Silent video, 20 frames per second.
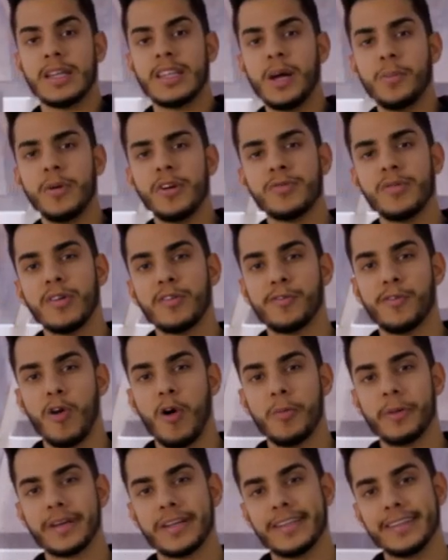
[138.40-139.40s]
Da mesma
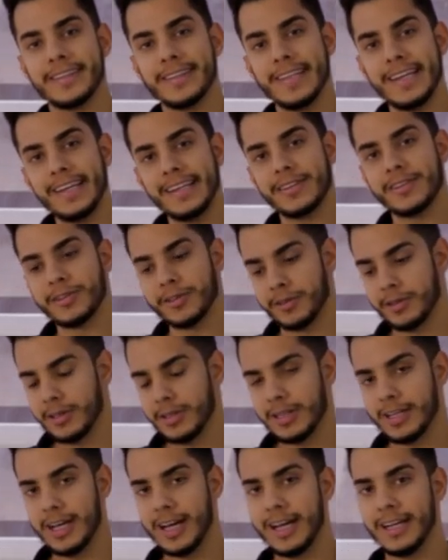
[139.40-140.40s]
forma que
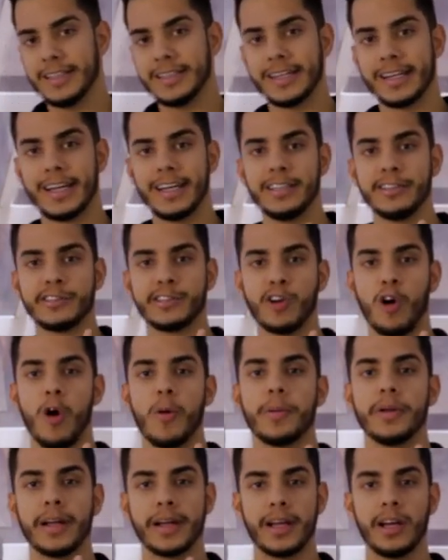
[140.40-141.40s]
dentro é, ali daquele
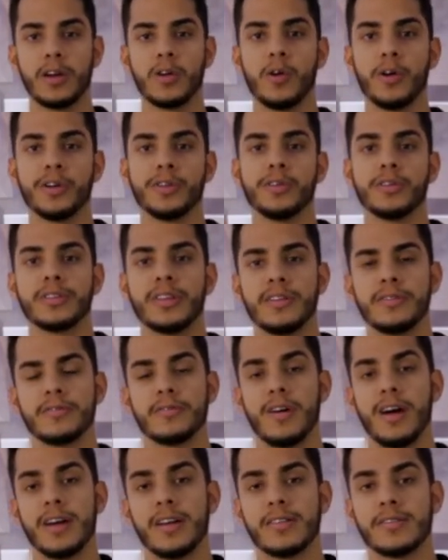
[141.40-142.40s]
shopping, naquele corredor, tem
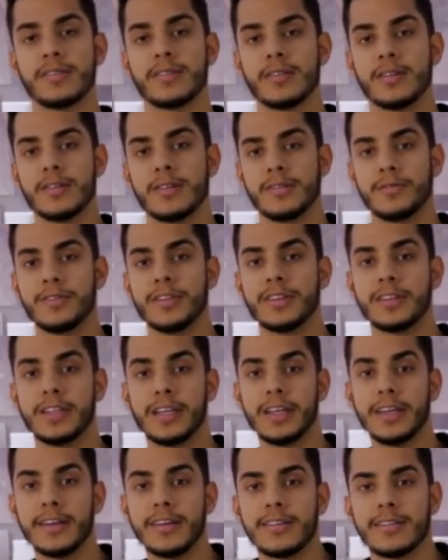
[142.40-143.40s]
várias
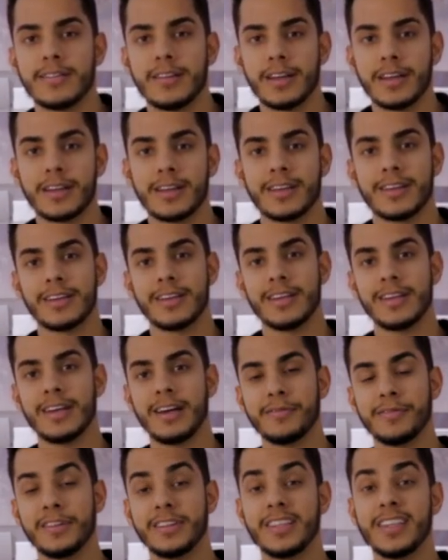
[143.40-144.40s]
vitrines, né? Que
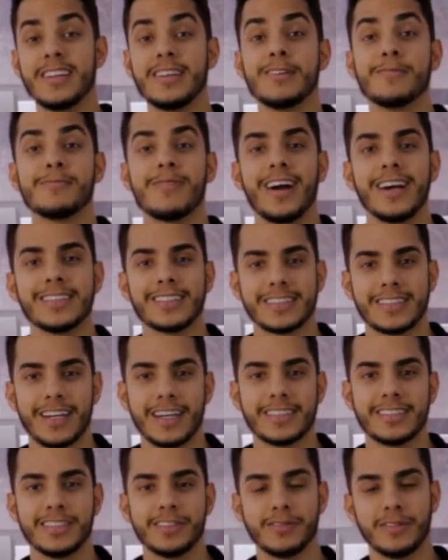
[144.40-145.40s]
a vitrine mais
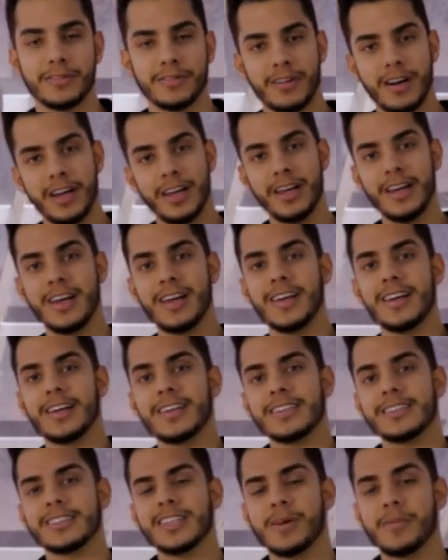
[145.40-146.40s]
atrativa vai
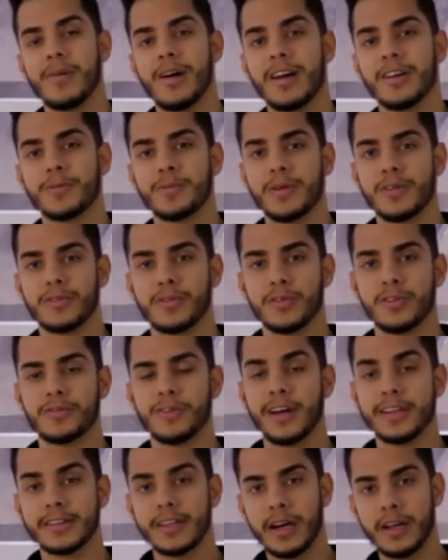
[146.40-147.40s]
chamar as pessoas,
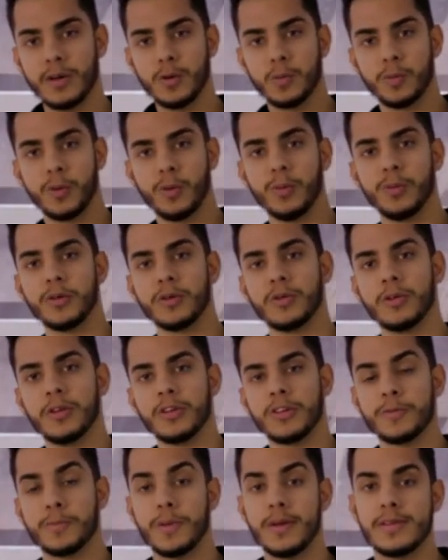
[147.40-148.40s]
vai atrair um público
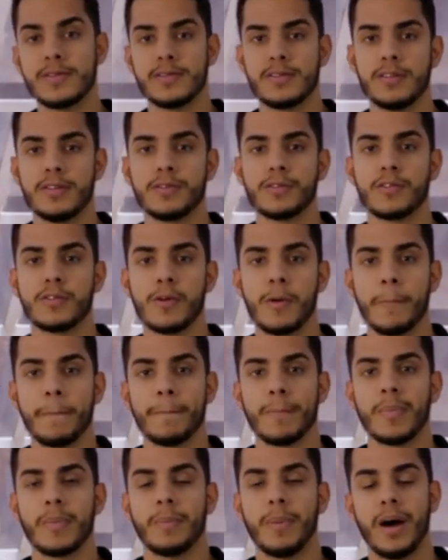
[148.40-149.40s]
específico
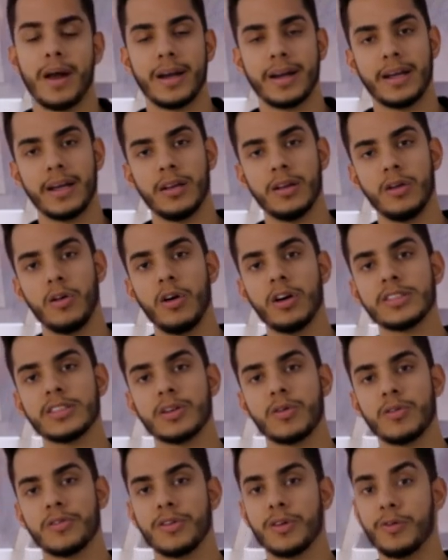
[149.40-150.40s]
para aquela
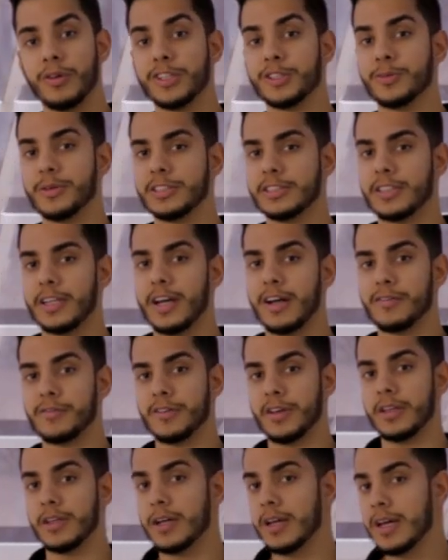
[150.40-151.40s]
loja, consequentemente terá
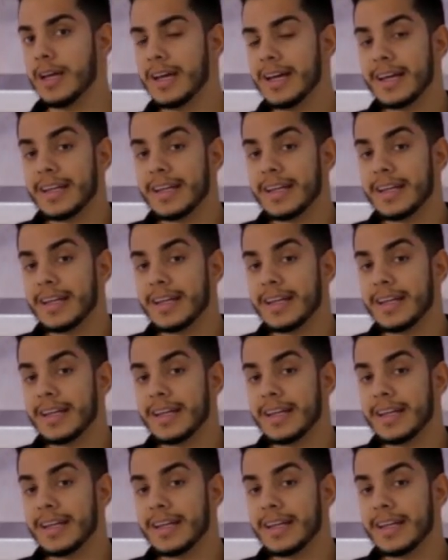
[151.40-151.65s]
venda.